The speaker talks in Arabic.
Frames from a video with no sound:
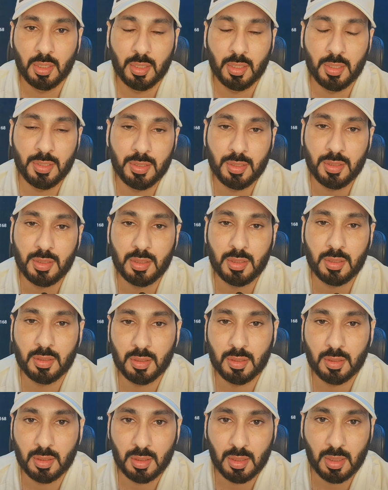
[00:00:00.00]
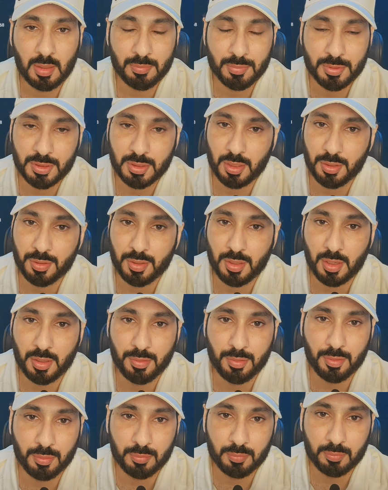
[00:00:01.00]
اني امشي اثناء
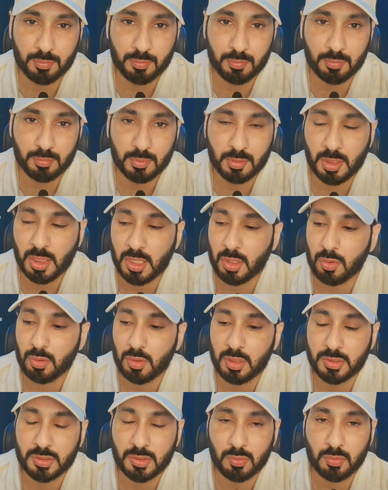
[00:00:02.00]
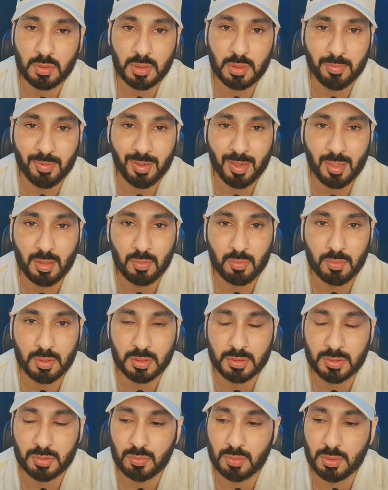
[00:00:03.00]
النوم اروح اسوي لي
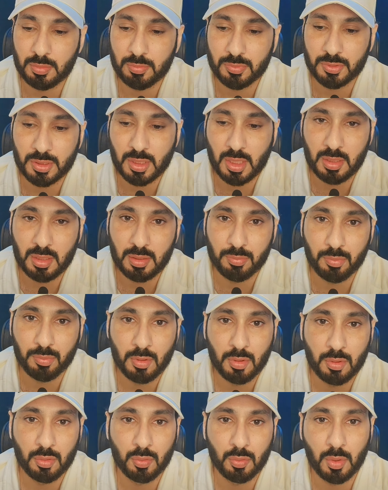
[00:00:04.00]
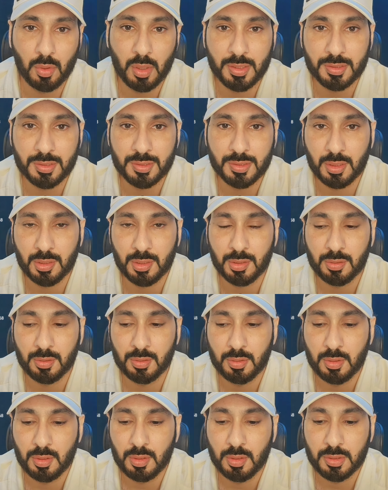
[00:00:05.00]
بلاوي اسوي لي مصايب وارجع
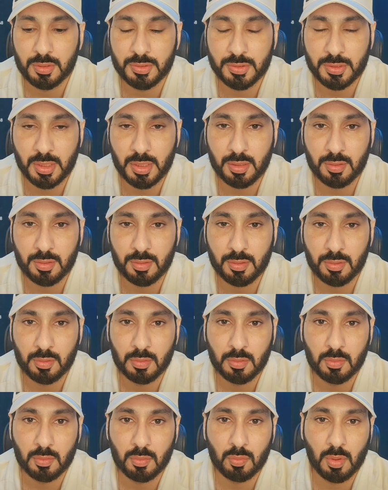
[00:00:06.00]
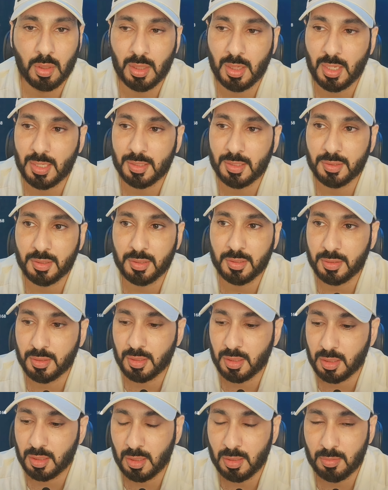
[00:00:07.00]
زين ولا ادري ان
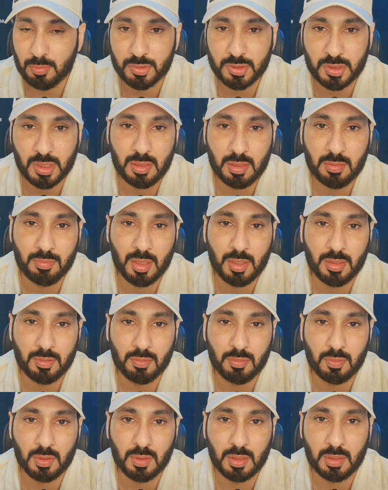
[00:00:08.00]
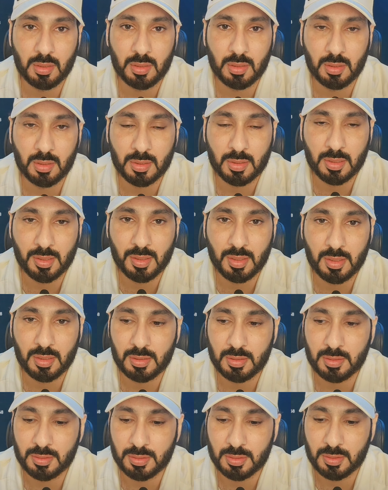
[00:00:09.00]
هالمصايب هذه وكذا
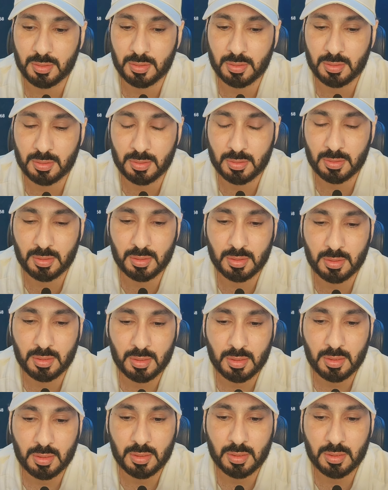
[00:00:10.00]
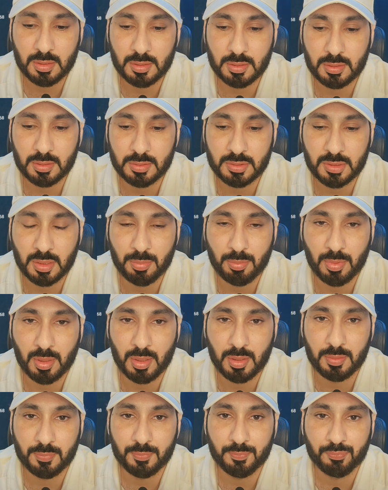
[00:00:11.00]
اللي, اللي تصير معي